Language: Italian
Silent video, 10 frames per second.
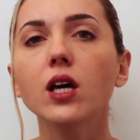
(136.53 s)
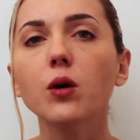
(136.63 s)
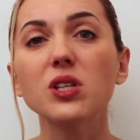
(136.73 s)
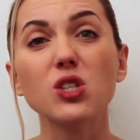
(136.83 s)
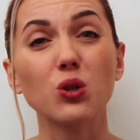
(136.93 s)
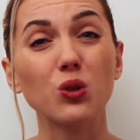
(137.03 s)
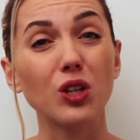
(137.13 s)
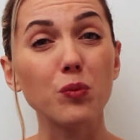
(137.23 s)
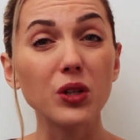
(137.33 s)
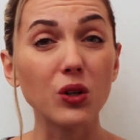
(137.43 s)
e questi sono
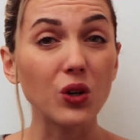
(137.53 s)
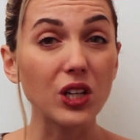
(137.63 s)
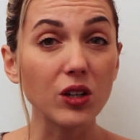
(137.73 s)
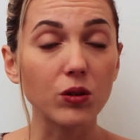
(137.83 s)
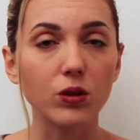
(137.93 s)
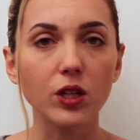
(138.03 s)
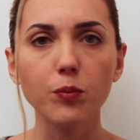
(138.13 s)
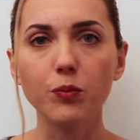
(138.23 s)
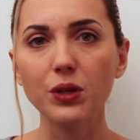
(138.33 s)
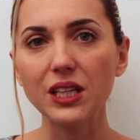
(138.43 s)
dei piccoli
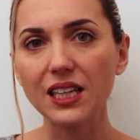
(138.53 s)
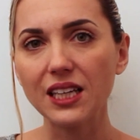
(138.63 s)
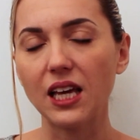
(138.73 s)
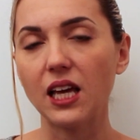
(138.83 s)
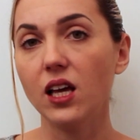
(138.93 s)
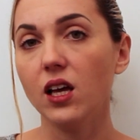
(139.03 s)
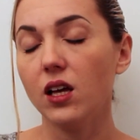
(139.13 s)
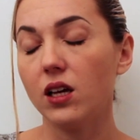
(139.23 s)
errori perché,